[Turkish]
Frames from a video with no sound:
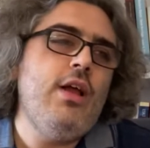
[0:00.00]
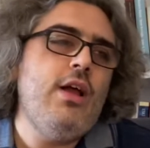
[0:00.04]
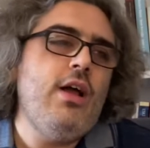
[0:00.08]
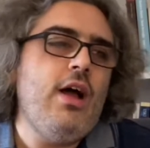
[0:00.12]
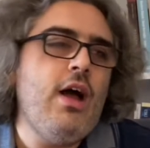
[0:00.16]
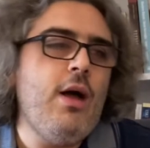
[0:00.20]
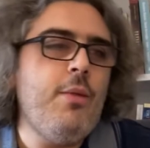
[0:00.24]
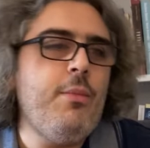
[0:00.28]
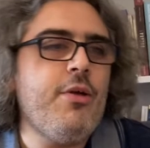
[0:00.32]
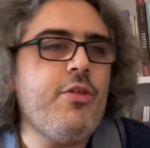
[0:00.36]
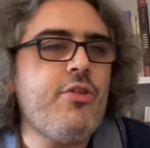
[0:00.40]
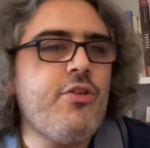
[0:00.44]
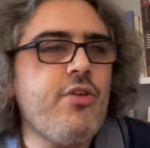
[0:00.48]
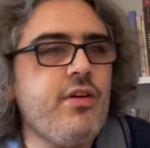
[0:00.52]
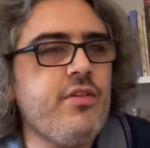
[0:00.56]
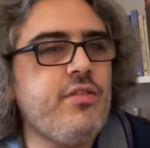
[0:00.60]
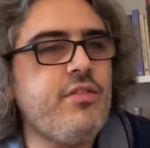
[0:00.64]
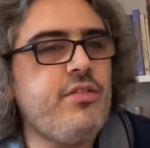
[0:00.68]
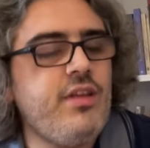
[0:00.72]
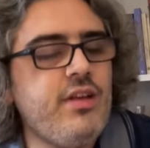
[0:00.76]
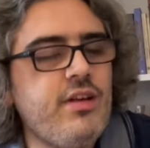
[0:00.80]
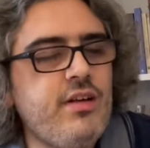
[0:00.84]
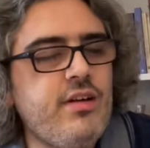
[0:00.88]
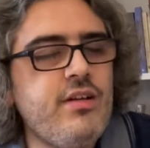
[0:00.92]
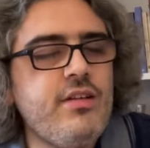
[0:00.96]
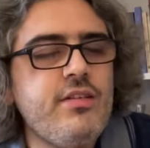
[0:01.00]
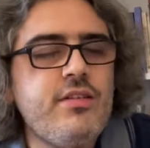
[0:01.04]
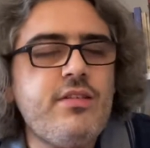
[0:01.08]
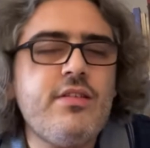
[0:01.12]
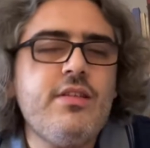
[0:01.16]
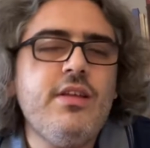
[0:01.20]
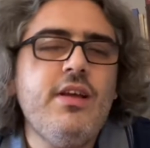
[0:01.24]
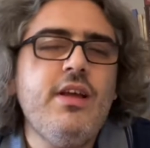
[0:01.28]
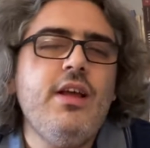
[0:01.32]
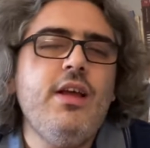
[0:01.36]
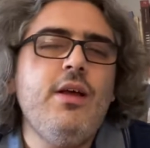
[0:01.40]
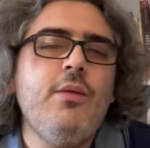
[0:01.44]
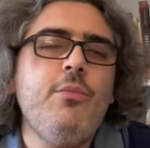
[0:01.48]
Ama Charles Dickens
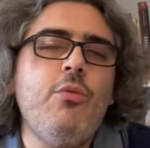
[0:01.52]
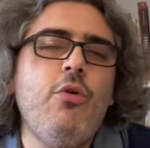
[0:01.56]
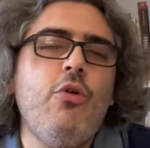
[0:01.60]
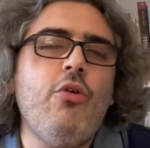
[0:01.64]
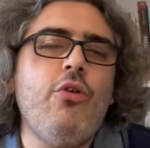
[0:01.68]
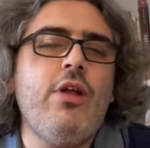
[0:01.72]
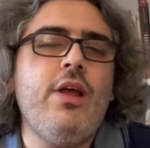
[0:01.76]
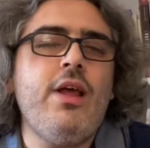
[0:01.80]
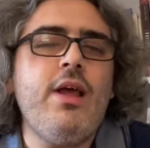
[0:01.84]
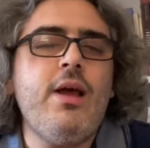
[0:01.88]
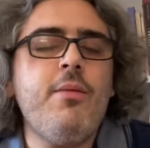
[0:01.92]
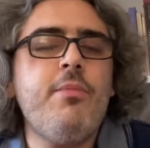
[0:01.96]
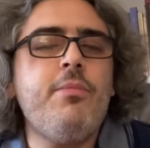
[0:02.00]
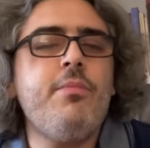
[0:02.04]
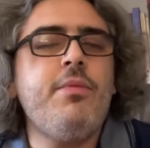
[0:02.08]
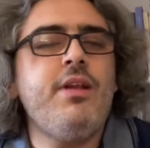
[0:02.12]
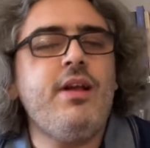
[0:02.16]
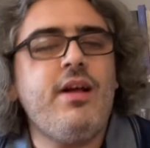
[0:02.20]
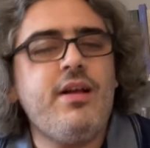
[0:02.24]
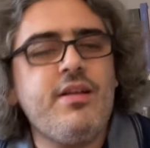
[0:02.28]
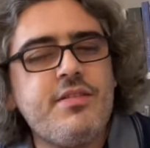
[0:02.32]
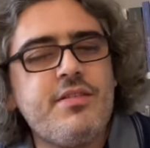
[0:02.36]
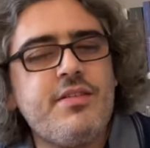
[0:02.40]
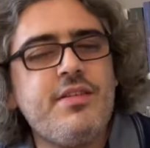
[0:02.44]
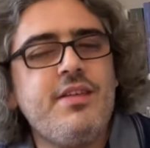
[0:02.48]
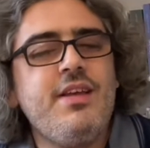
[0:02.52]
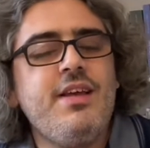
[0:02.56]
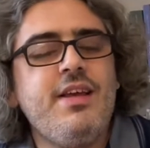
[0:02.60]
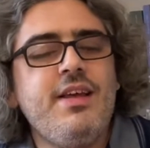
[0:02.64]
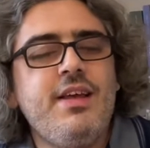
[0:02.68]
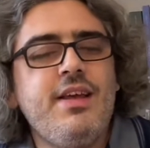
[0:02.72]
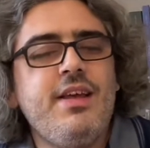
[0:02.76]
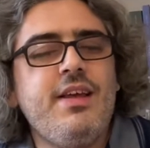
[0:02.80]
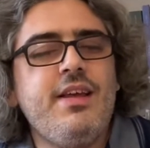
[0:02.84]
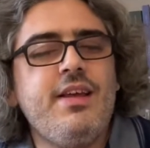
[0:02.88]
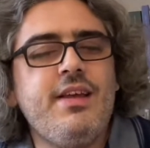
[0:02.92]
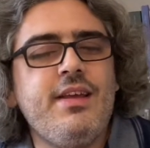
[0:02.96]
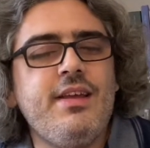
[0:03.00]
bu olaya biraz
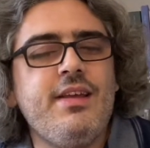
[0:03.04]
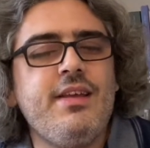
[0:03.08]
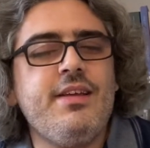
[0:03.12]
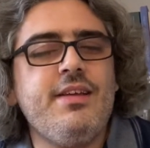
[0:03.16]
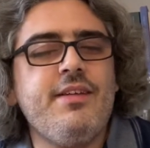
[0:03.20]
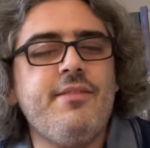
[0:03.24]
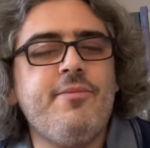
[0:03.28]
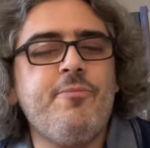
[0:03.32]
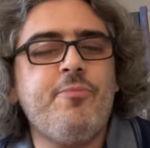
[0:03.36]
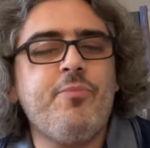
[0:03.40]
e,